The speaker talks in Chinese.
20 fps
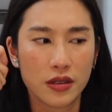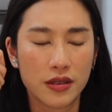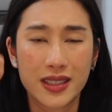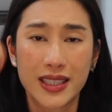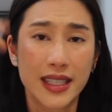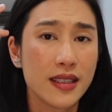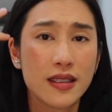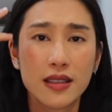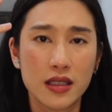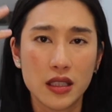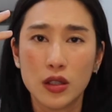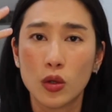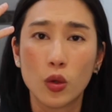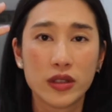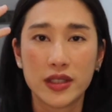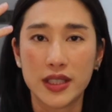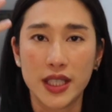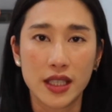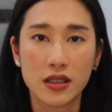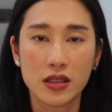增肌或
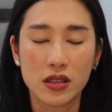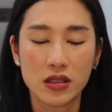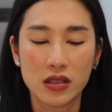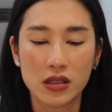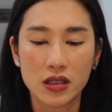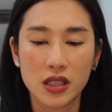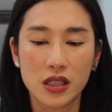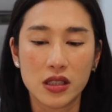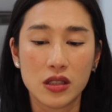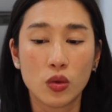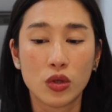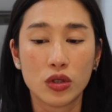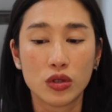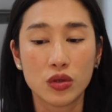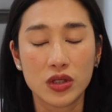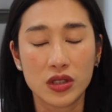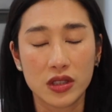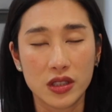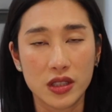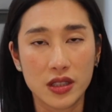减脂，其实我就
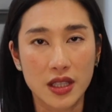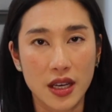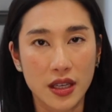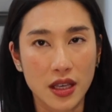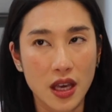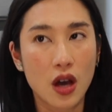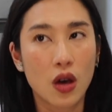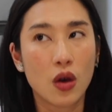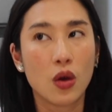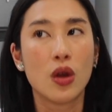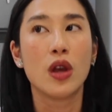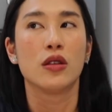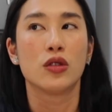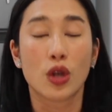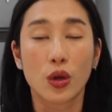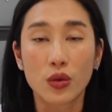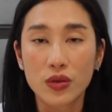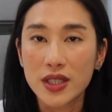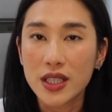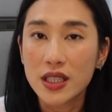只是想要
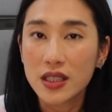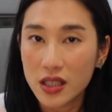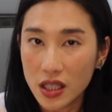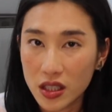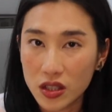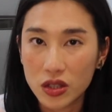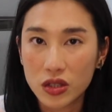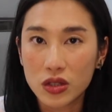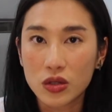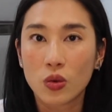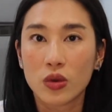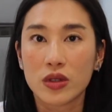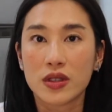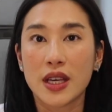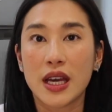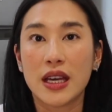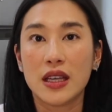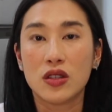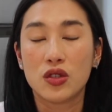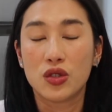重新认识我
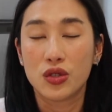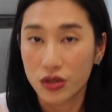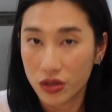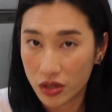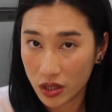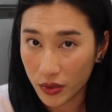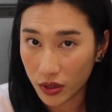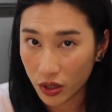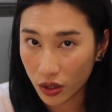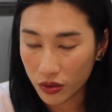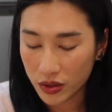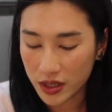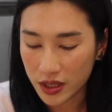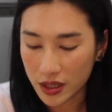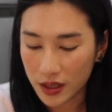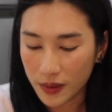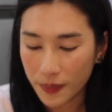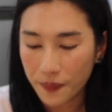在吃什么东西。